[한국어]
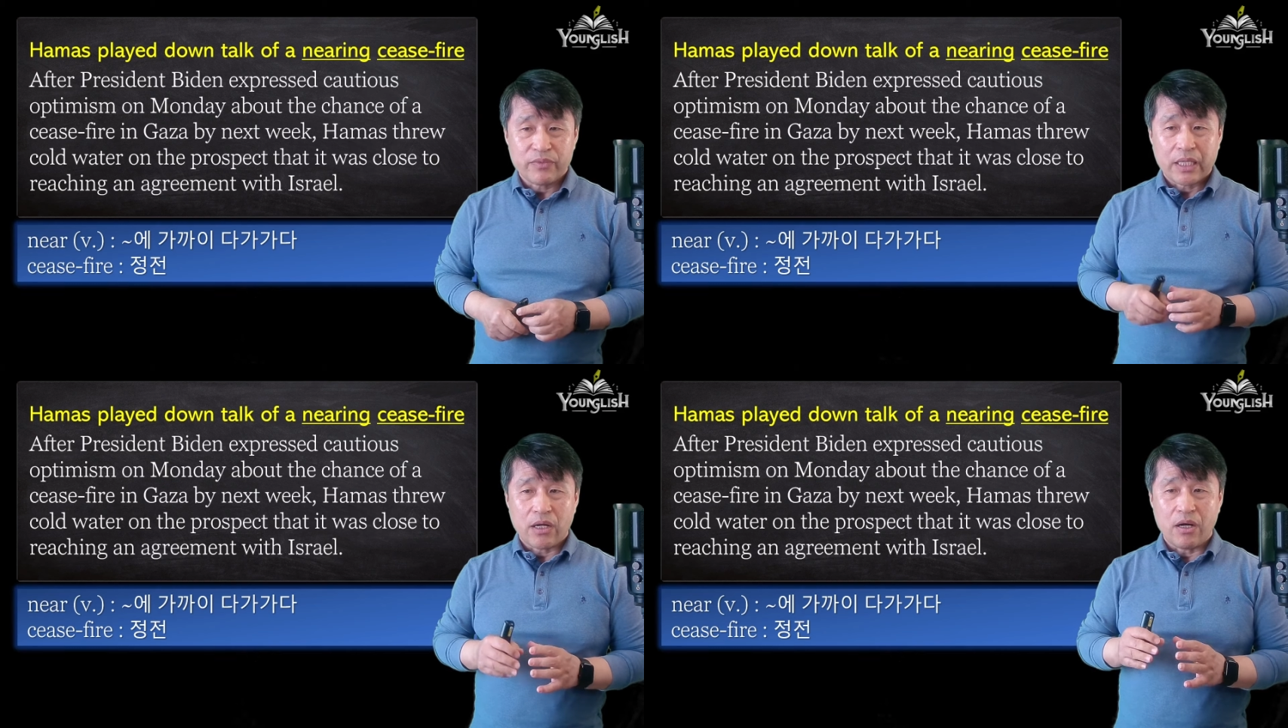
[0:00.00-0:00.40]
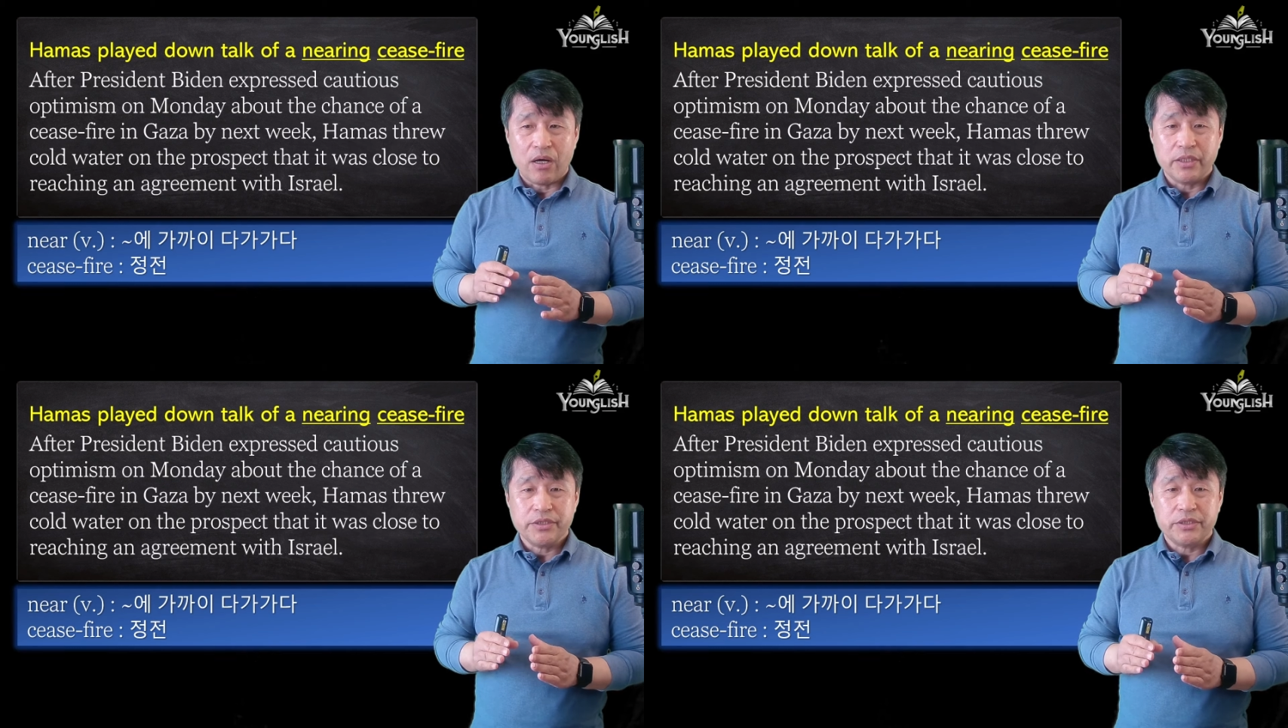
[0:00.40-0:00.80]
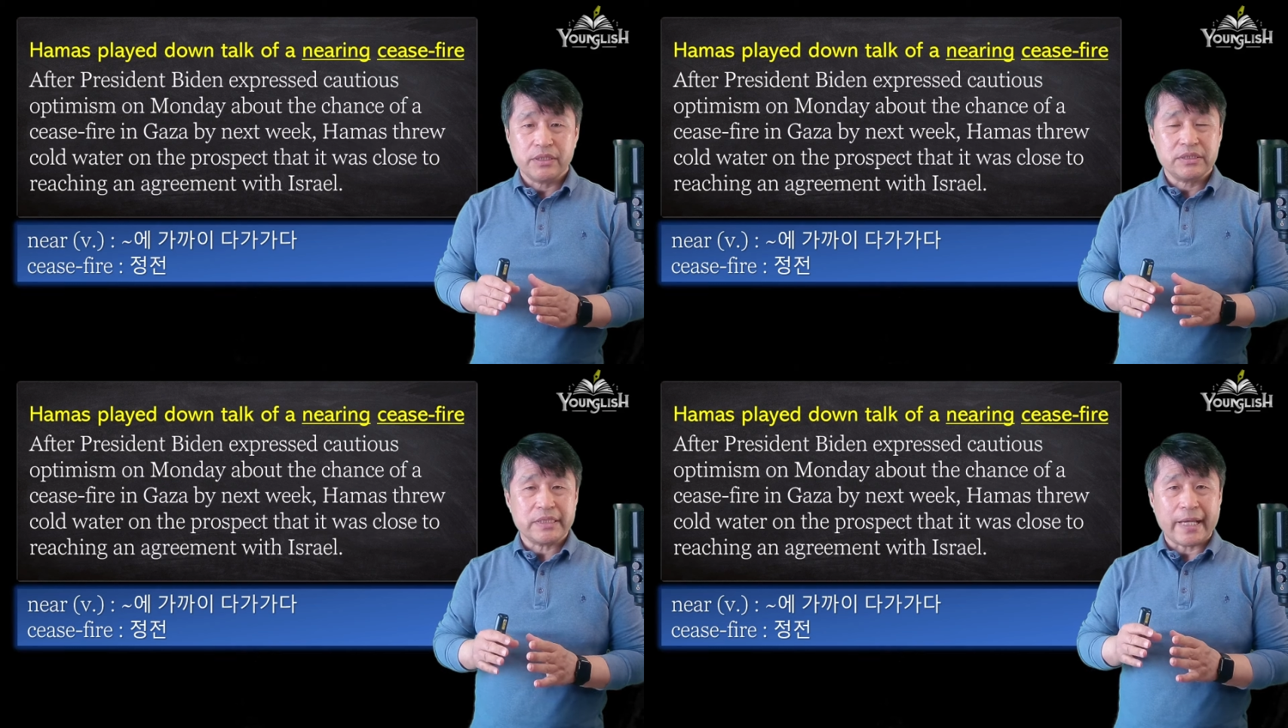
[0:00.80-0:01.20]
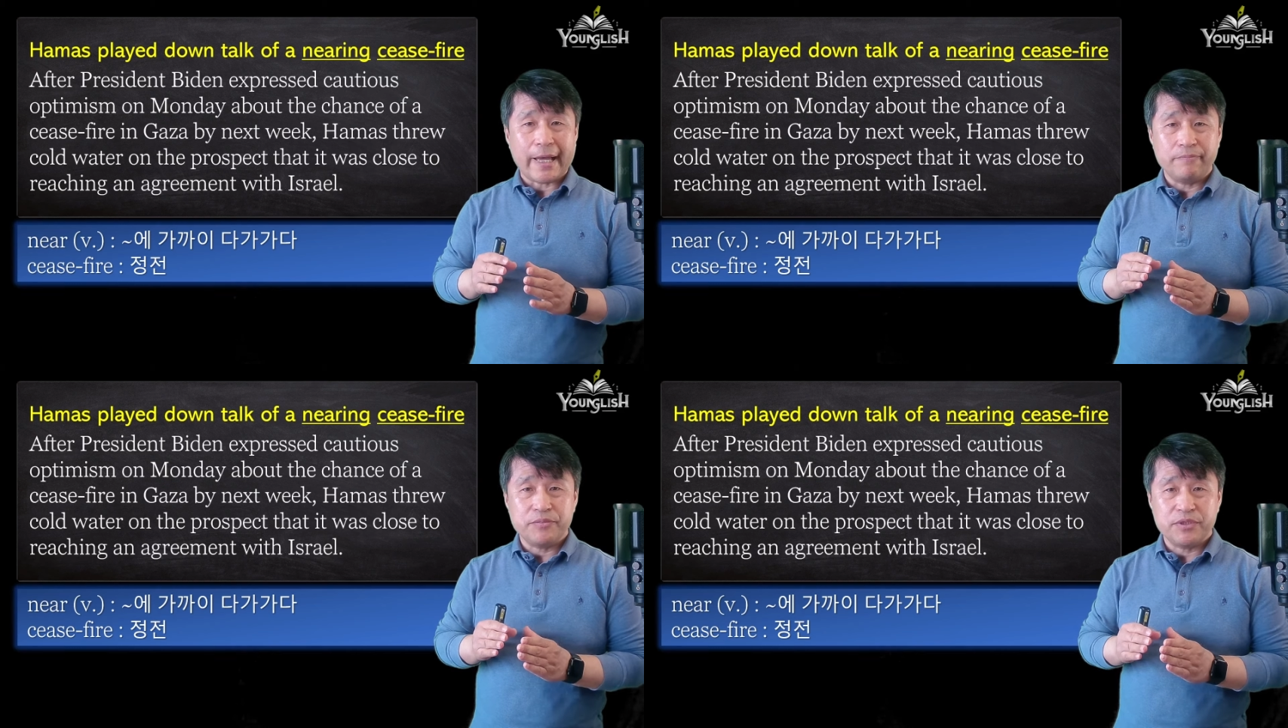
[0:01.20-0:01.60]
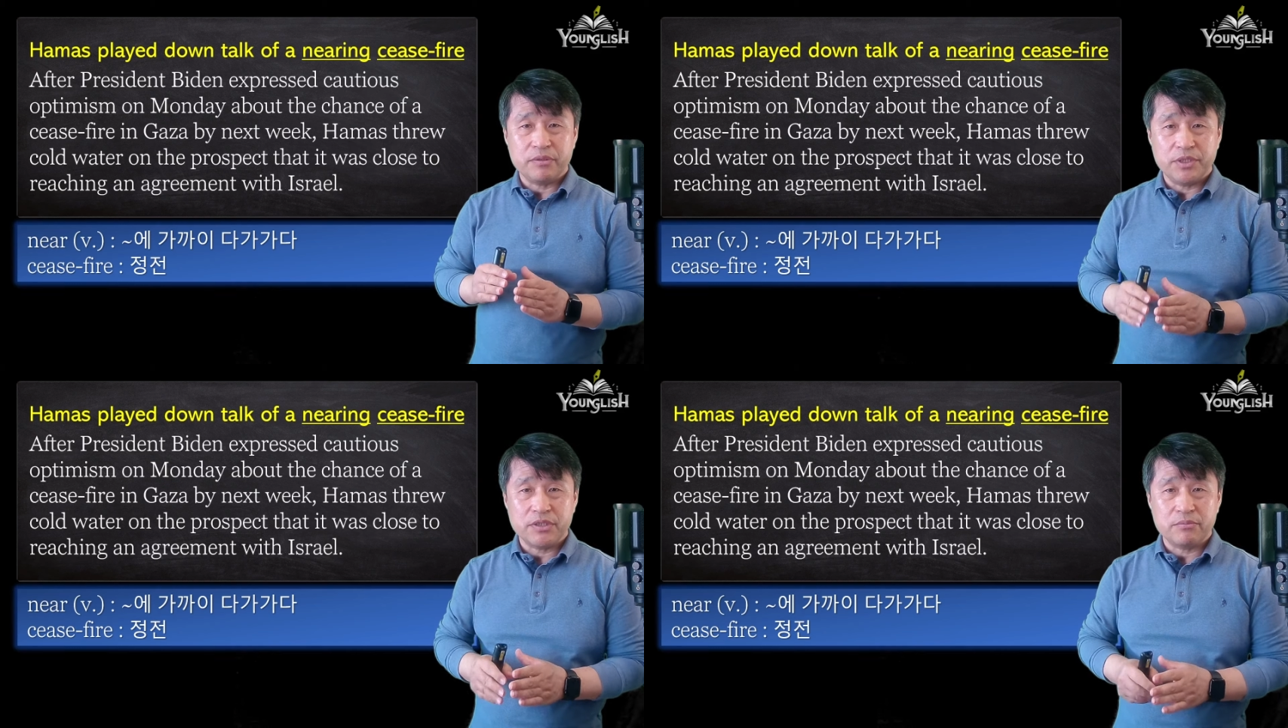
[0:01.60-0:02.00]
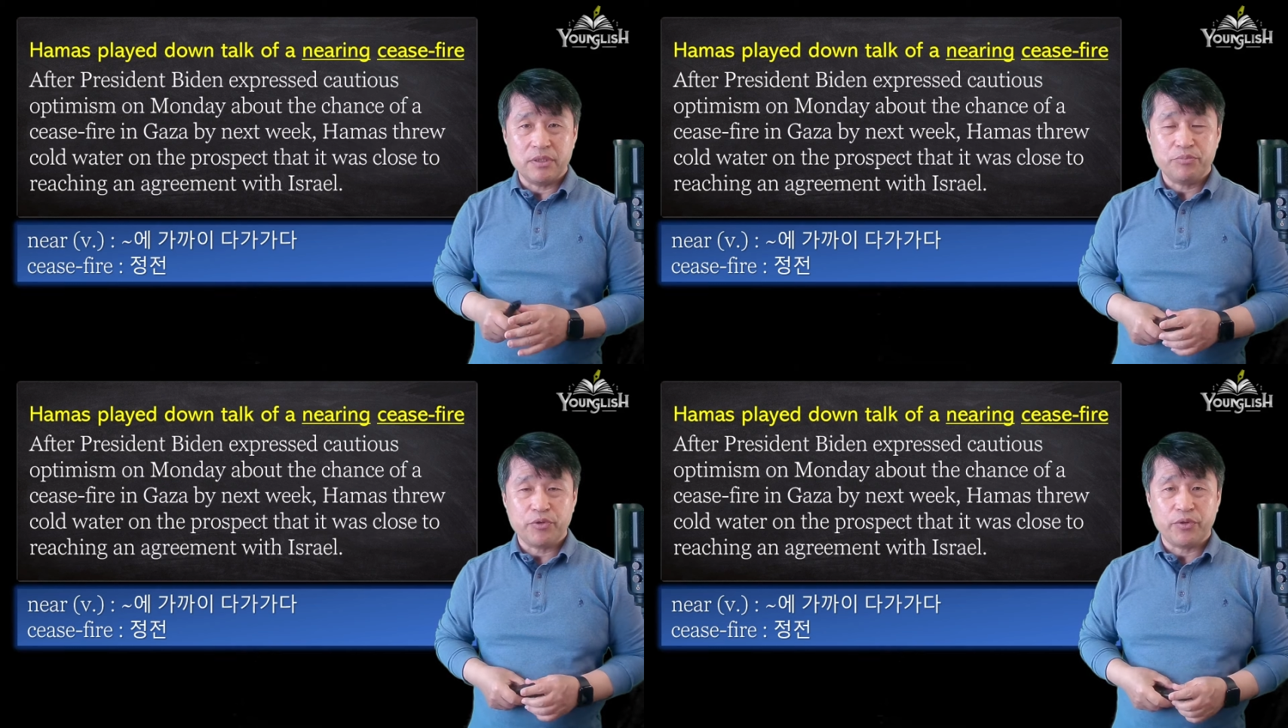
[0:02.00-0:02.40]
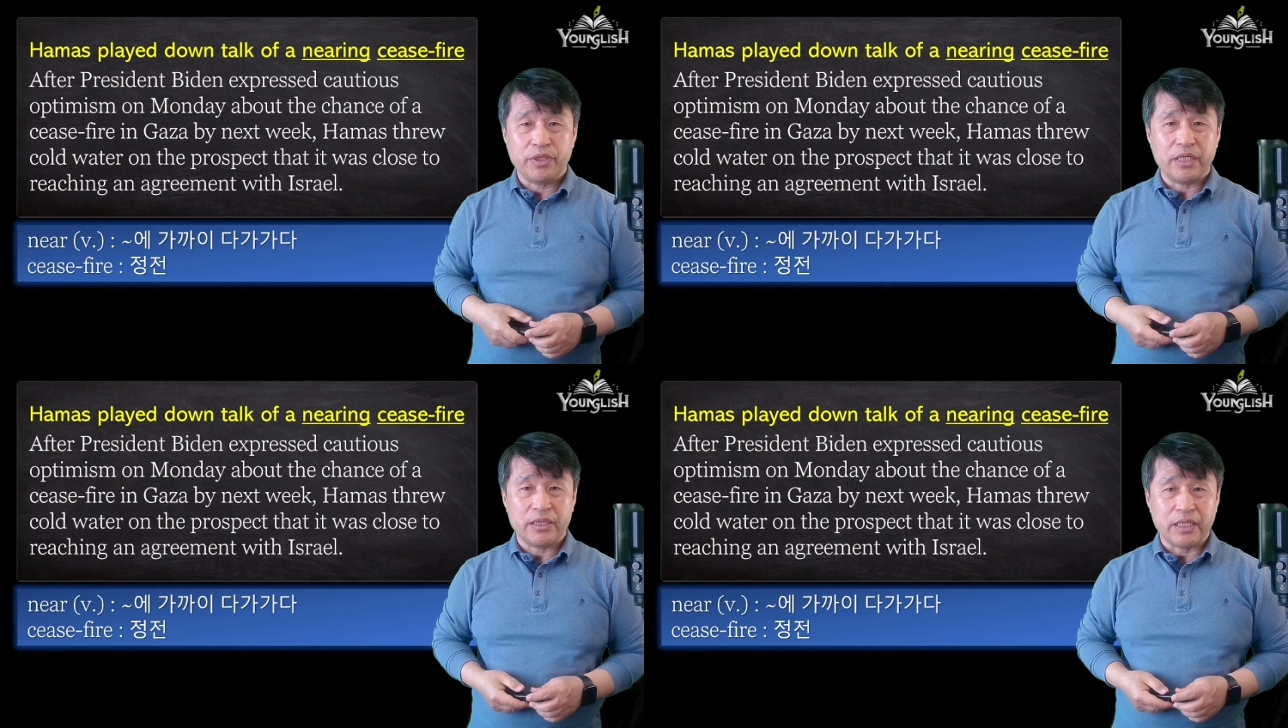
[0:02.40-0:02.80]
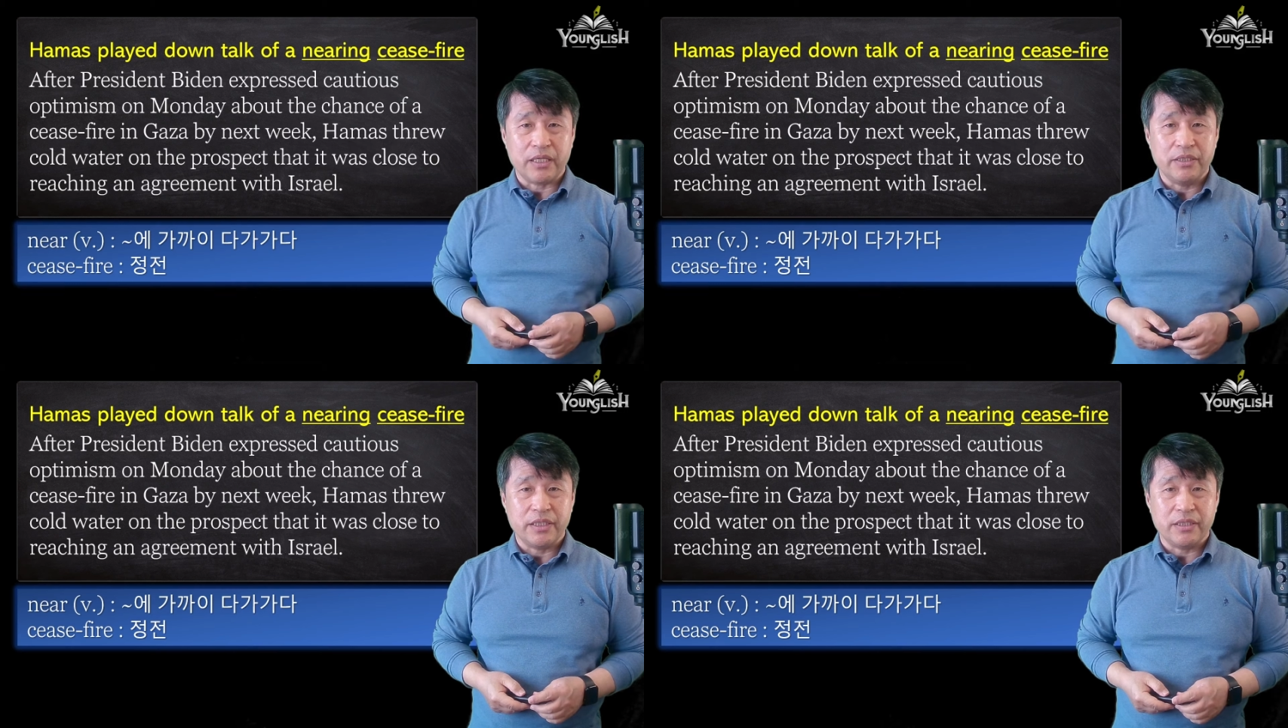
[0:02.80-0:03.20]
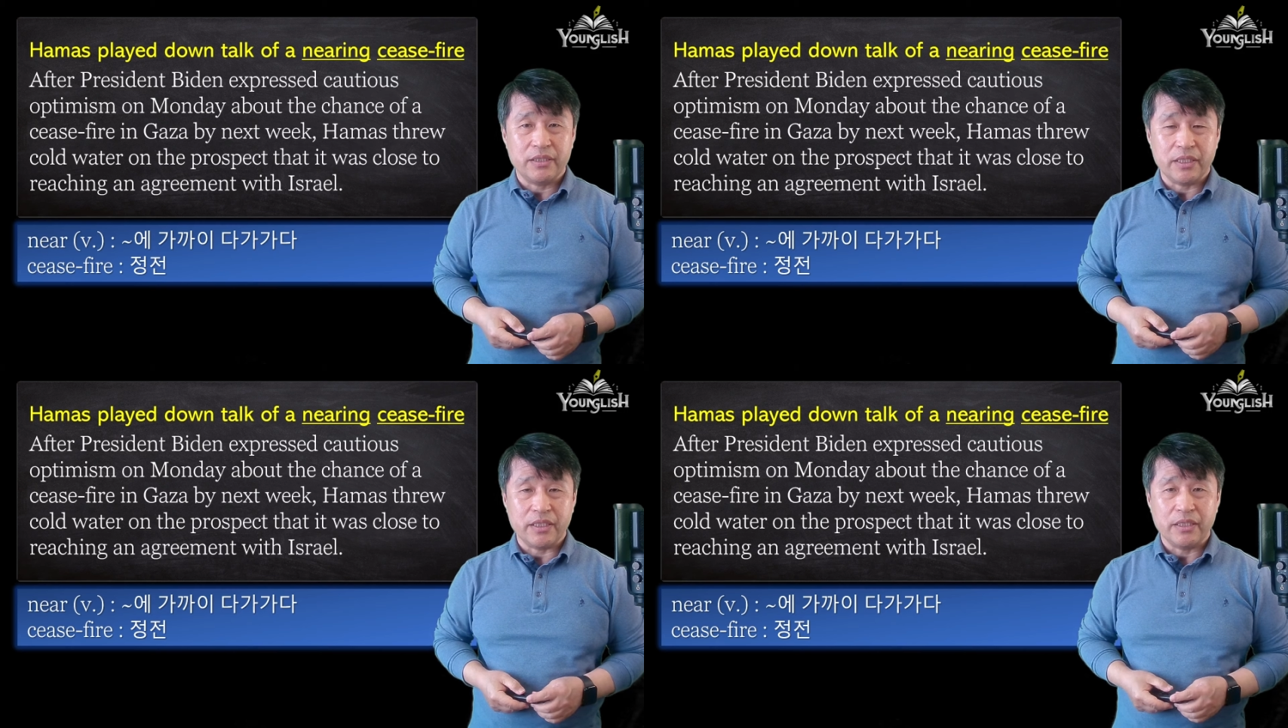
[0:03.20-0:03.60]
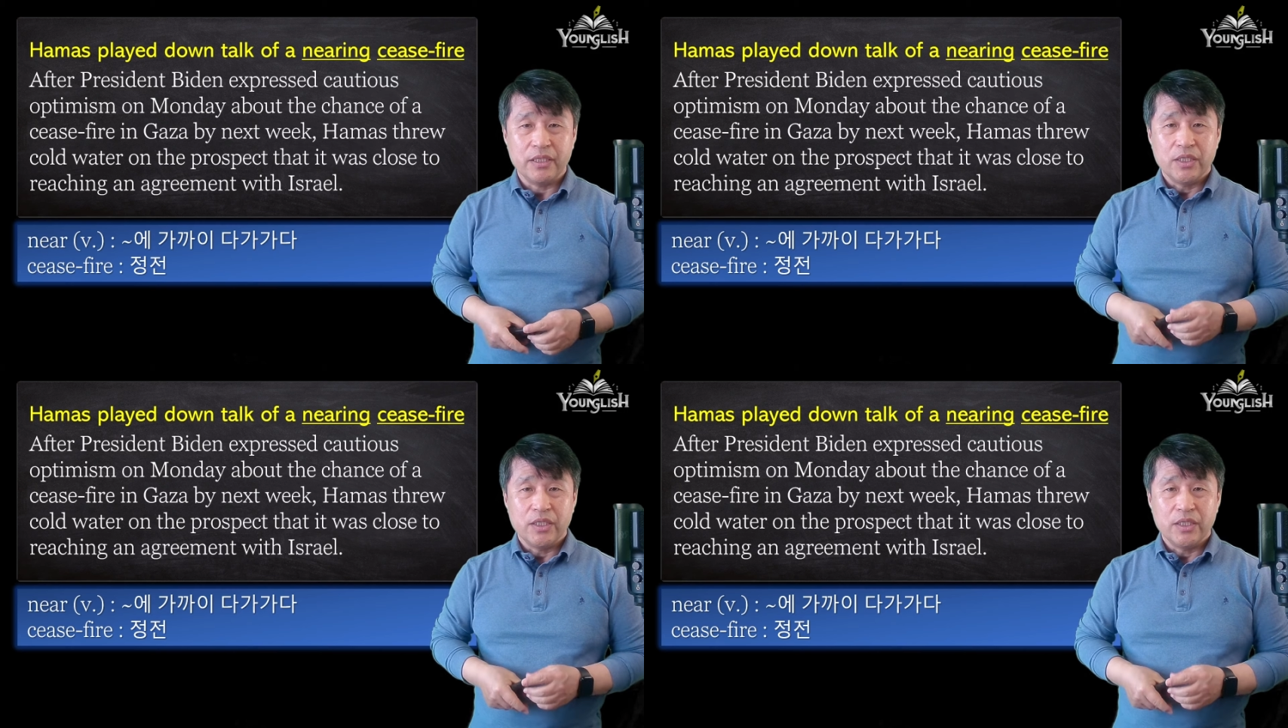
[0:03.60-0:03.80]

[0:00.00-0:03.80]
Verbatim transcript: cautious optimism을 표현했다 이런 얘기인데